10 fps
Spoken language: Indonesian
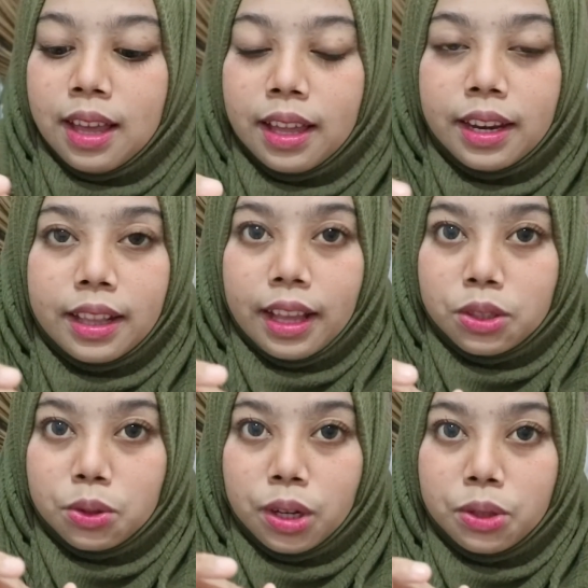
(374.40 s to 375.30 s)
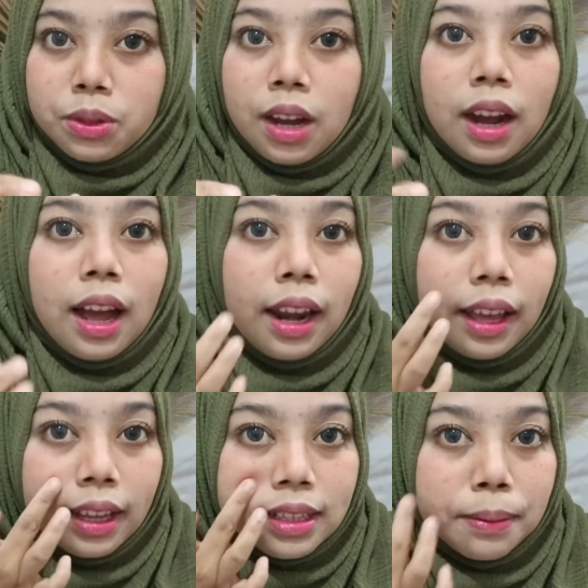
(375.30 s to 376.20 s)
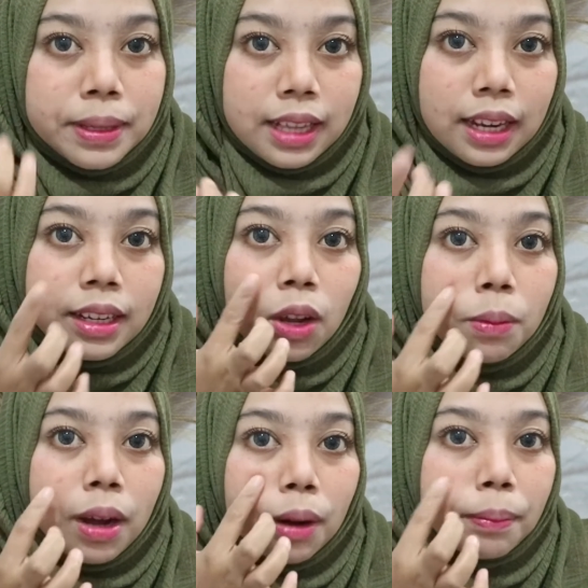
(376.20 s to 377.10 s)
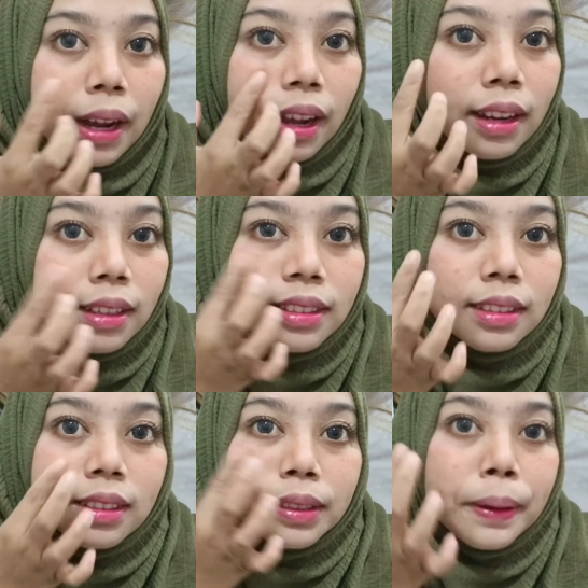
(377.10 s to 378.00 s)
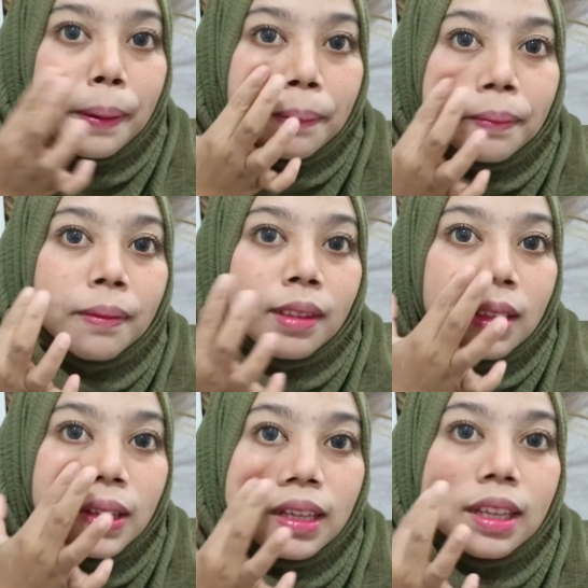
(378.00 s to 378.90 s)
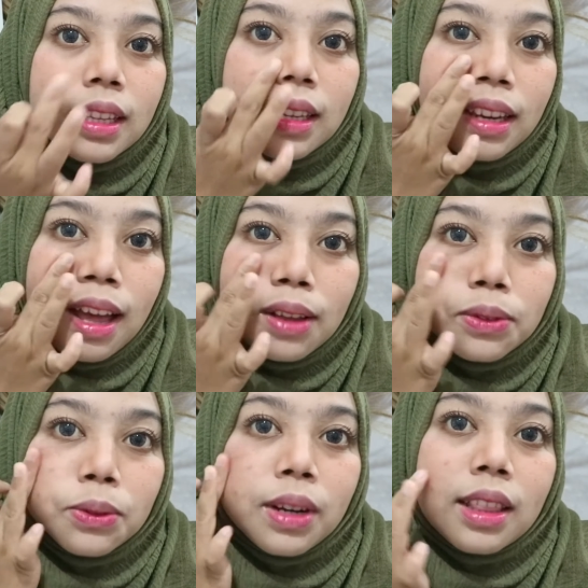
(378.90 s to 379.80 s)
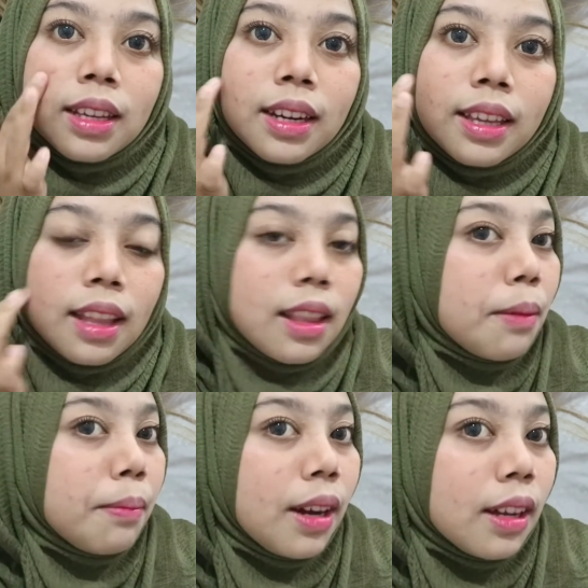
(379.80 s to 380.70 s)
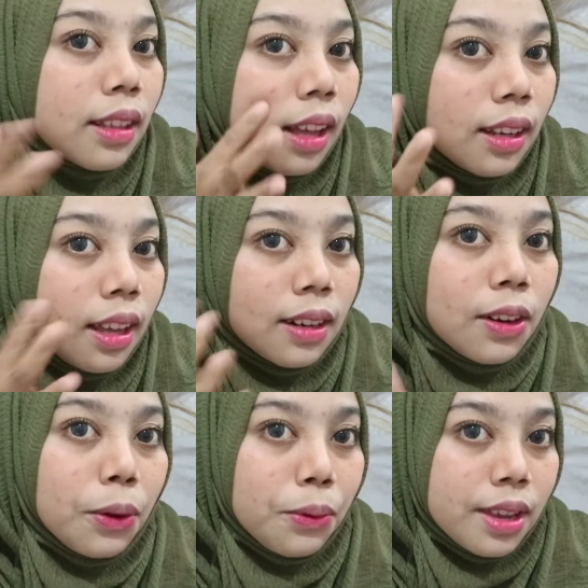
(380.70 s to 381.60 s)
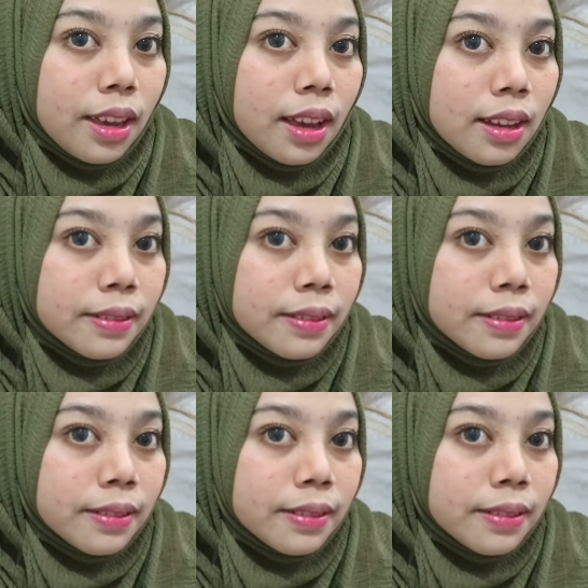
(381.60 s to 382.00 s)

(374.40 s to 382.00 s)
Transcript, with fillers: Ini teksturnya juga nggak lengket sama sekali, ini aku bakalan pakai di sini. Ini langsung nanti kelihatan banget kalian glowingnya.